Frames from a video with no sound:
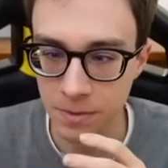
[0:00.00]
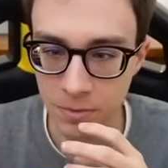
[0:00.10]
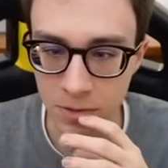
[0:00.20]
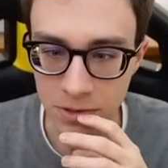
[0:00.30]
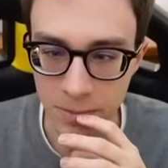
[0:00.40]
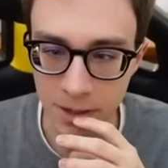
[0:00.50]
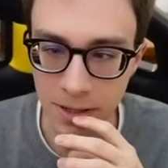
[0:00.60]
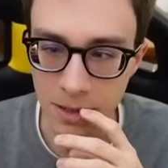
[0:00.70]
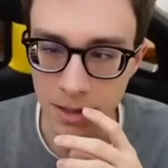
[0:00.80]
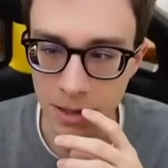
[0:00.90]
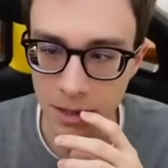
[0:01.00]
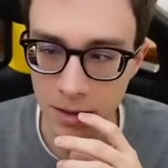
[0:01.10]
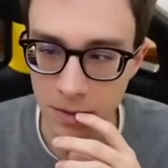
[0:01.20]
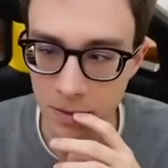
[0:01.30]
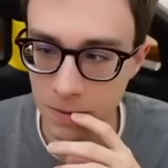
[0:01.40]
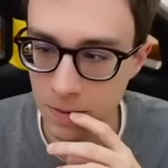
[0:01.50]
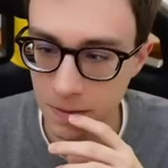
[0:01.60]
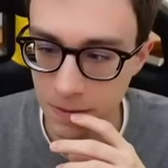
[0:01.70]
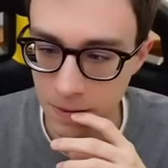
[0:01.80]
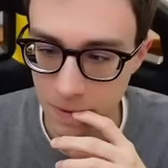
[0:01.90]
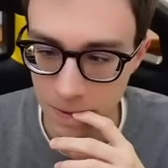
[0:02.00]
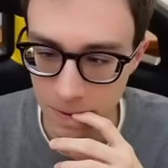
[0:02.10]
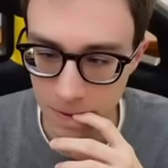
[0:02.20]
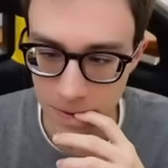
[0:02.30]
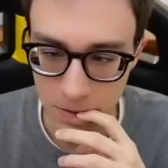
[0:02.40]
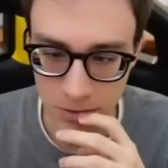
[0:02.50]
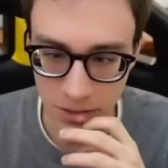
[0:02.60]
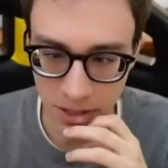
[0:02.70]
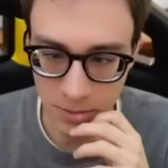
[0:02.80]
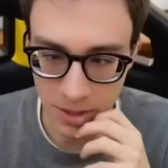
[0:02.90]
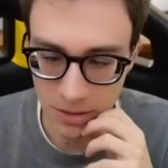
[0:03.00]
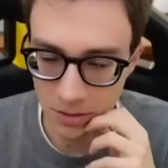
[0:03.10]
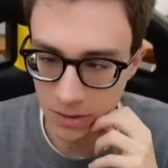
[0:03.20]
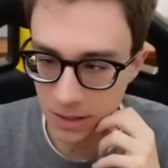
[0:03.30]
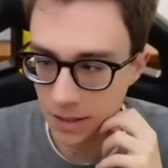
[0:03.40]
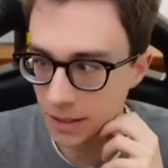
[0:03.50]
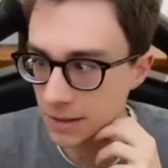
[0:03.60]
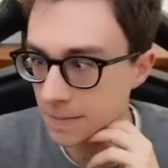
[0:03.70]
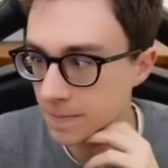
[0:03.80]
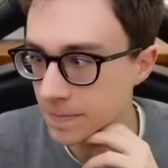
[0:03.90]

Comunque si prende... Per giocare i Battle Cry.